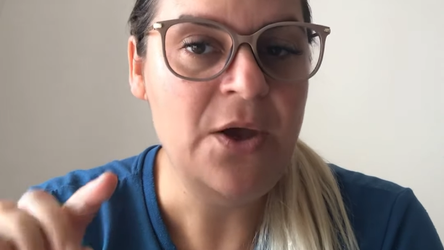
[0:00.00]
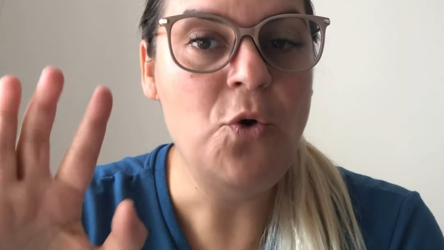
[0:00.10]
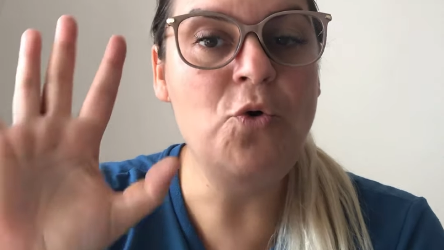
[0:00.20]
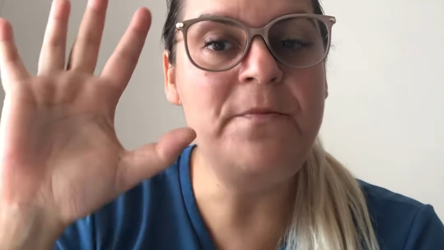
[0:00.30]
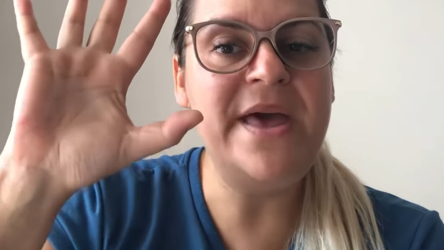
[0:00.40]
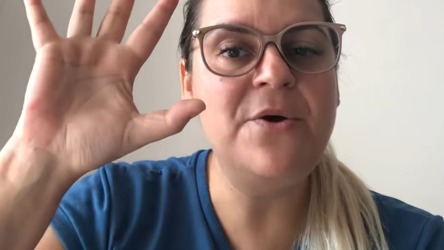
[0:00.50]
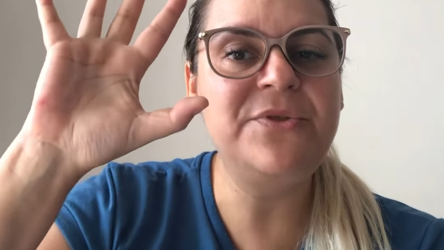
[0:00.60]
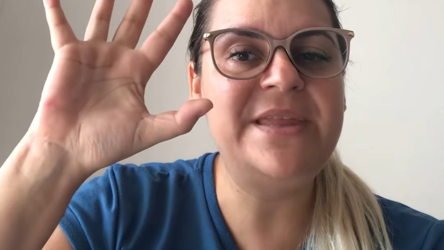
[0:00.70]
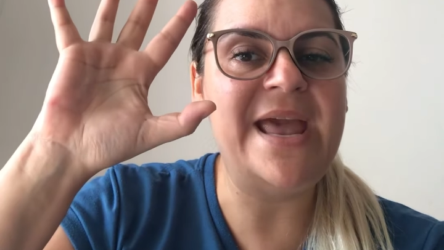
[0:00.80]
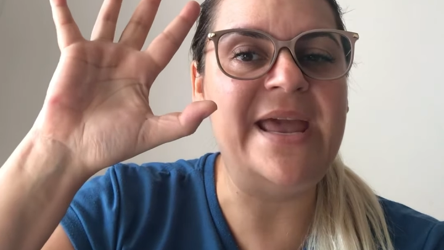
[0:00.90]
O meu
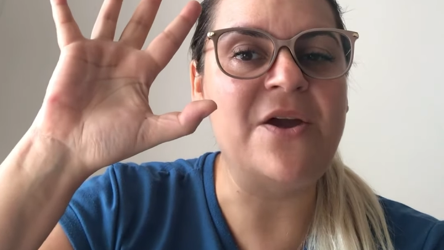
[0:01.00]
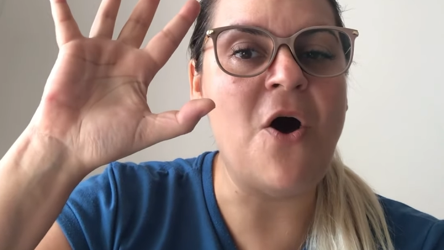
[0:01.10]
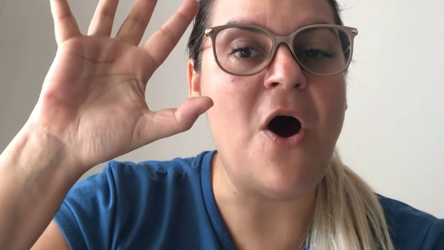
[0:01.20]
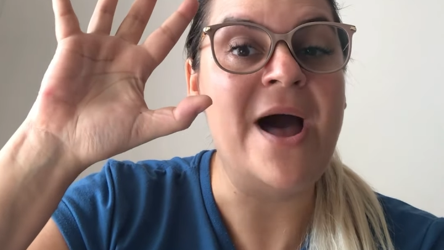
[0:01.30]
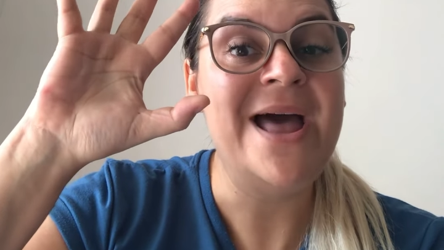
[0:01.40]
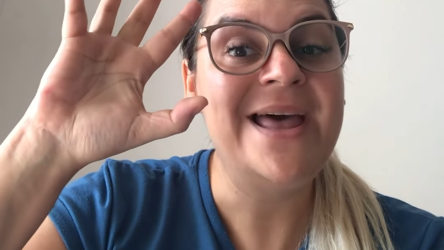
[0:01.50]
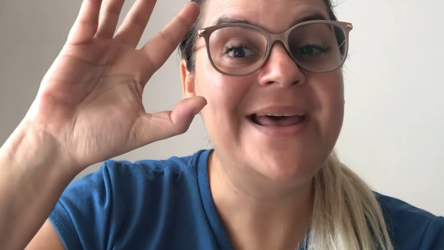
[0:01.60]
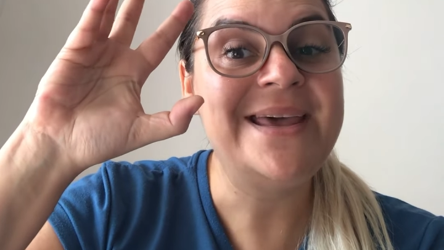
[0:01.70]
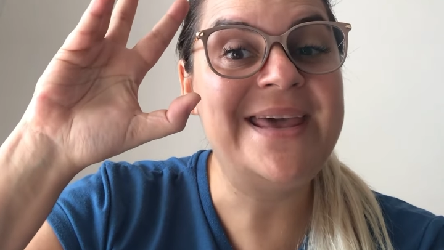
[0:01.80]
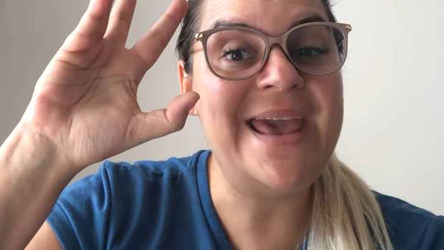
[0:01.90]
tem, ó,
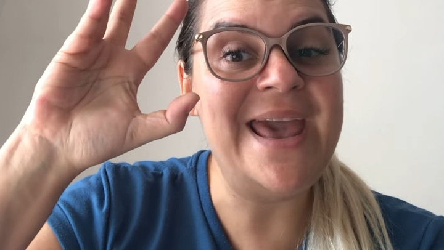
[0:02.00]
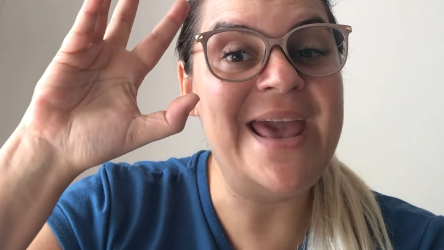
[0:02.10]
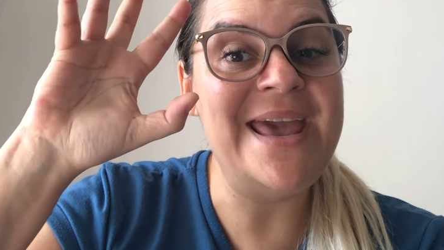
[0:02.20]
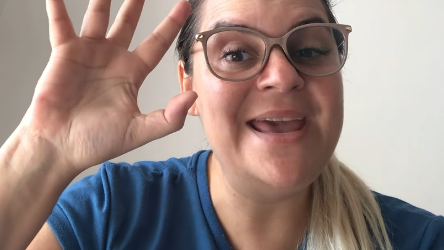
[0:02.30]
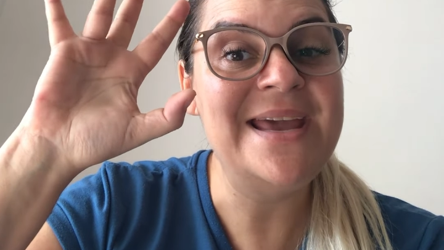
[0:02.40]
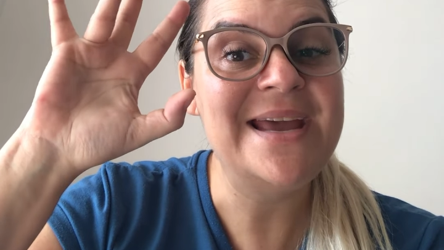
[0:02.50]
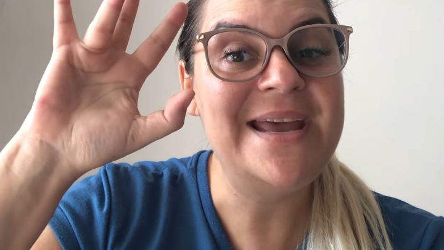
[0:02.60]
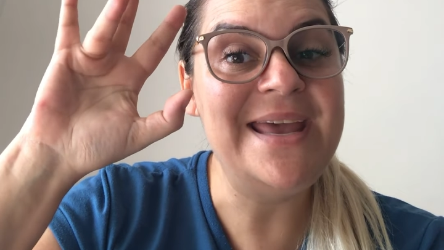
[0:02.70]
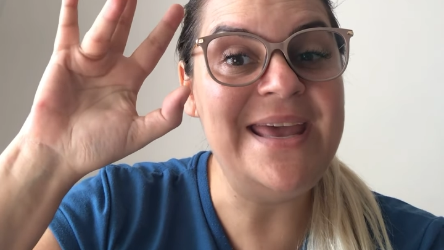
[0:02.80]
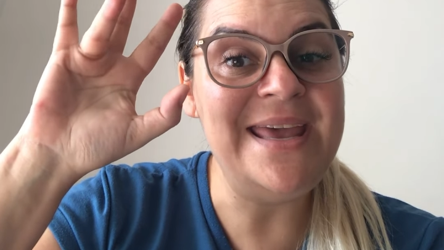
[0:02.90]
K,
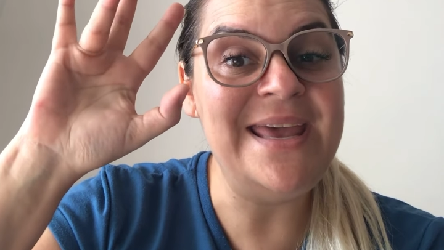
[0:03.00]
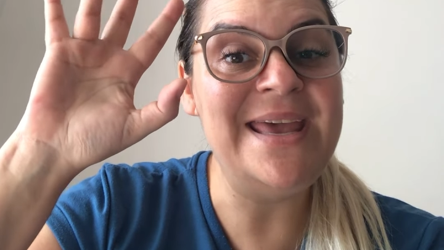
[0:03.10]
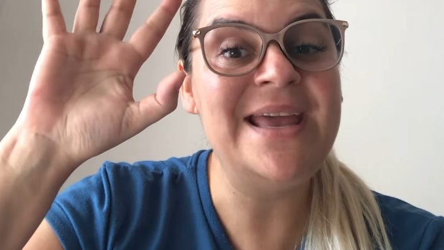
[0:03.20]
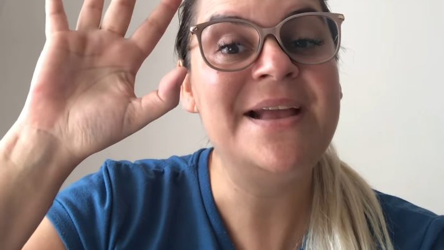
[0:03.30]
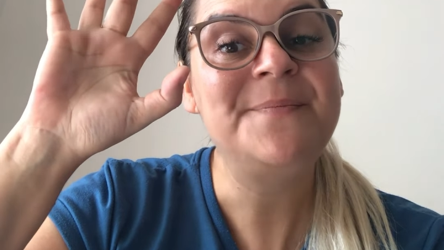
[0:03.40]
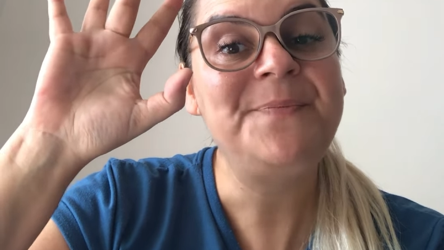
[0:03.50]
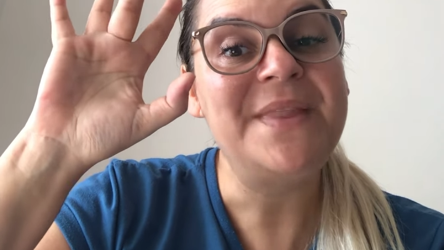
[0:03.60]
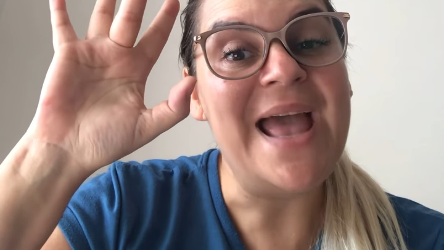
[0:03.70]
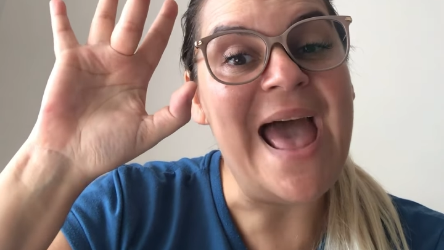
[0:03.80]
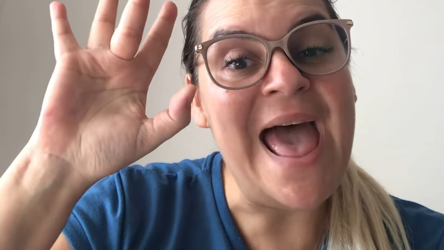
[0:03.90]
E,
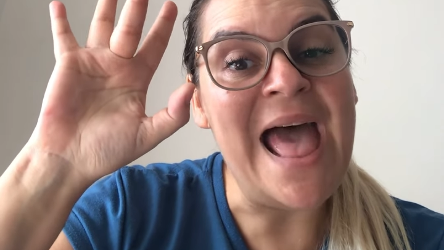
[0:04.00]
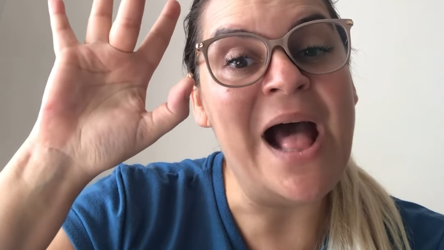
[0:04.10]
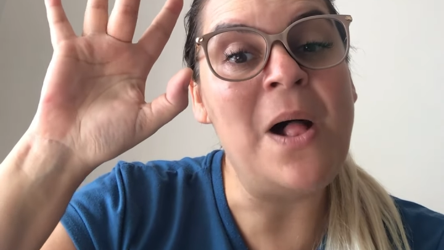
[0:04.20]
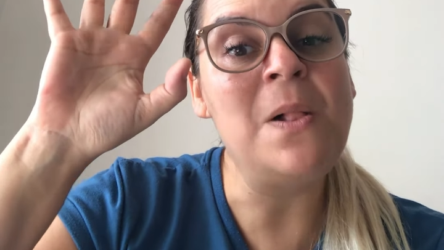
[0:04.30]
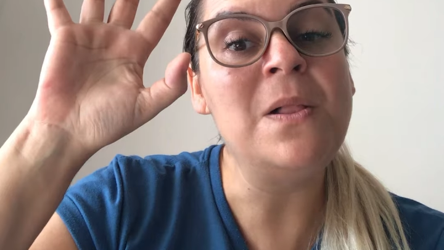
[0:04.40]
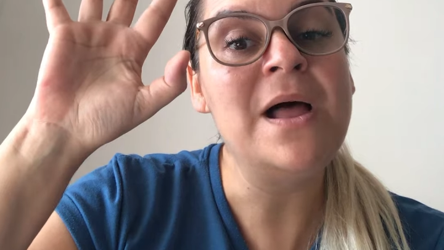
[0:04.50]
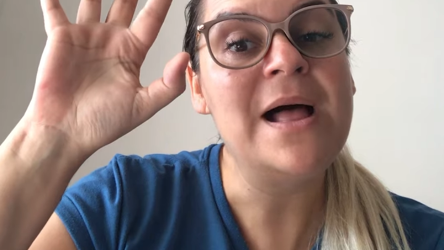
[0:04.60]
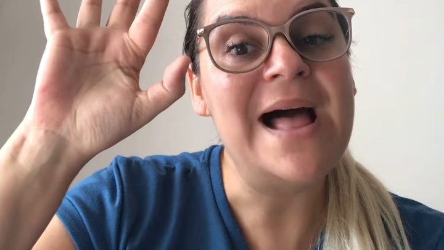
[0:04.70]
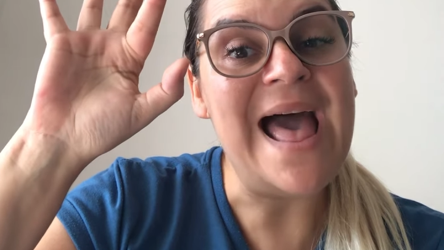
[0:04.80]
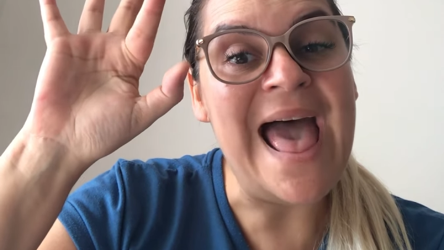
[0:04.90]
L,
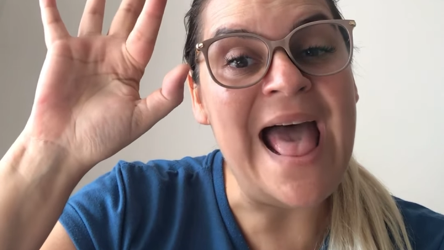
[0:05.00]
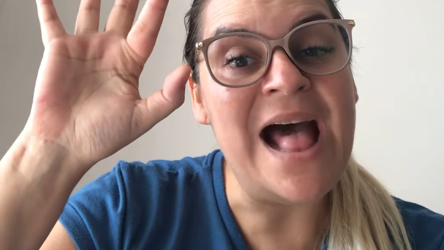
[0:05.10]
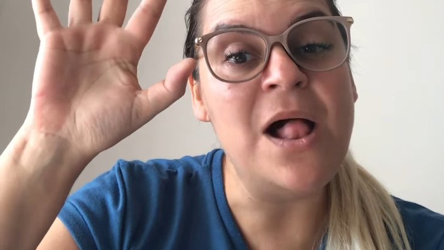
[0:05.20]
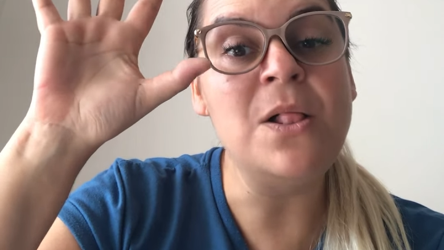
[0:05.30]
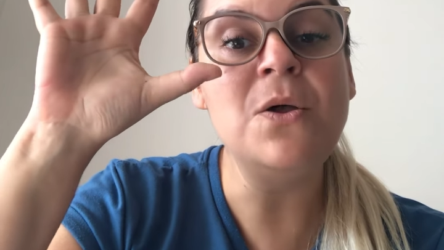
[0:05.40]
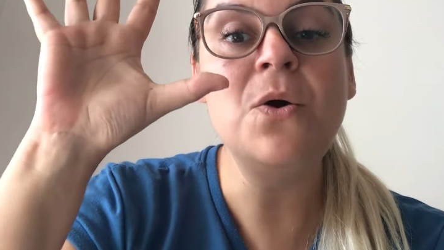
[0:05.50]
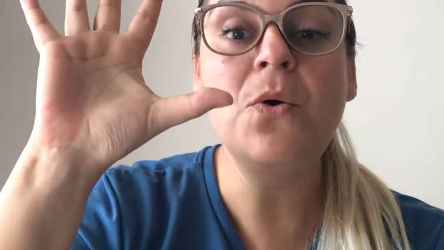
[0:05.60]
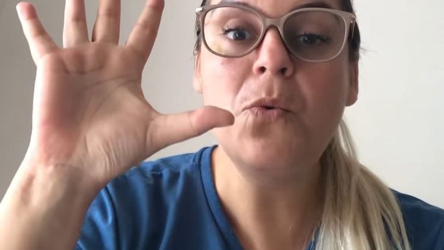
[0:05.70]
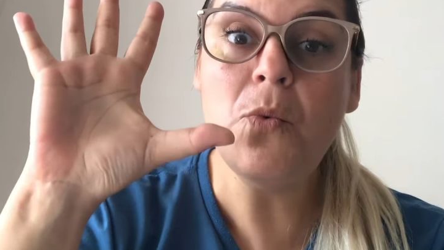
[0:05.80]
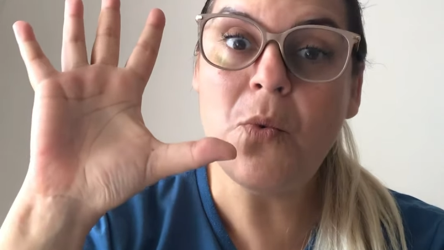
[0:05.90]
L,
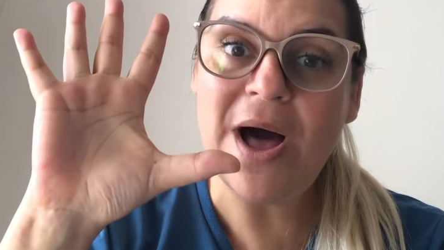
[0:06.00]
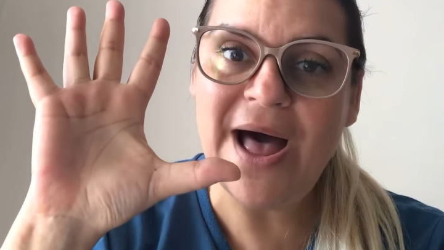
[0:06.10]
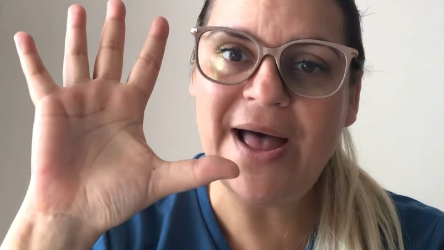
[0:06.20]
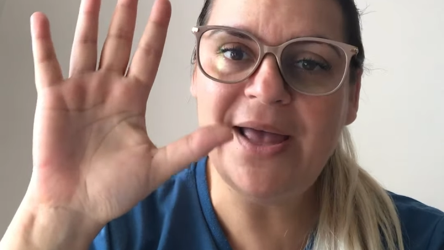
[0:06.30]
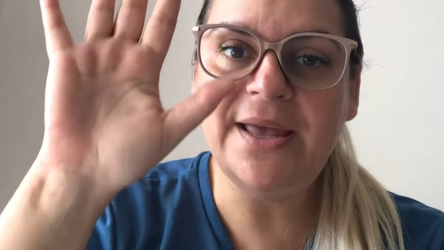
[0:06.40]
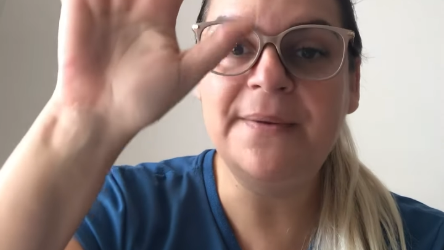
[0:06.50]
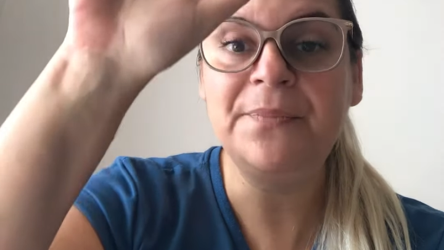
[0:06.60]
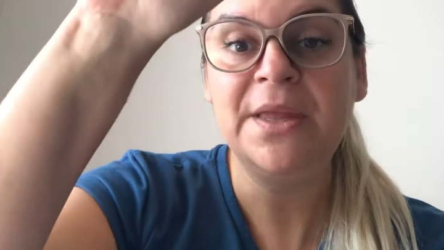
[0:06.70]
Y.